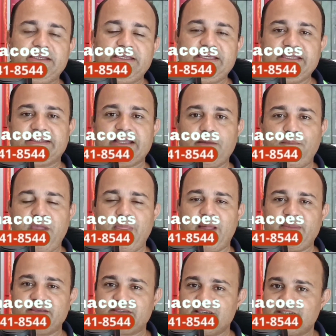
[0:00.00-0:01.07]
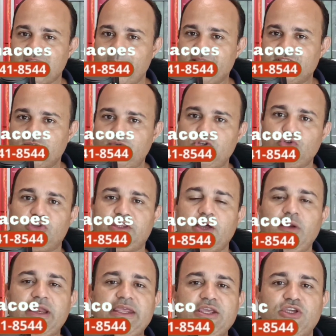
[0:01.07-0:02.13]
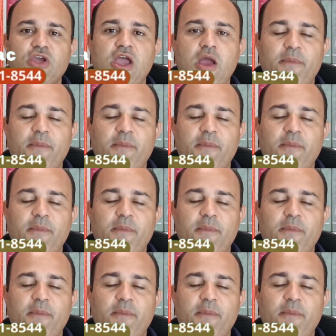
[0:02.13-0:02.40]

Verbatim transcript: e também na descrição desse vídeo tem um link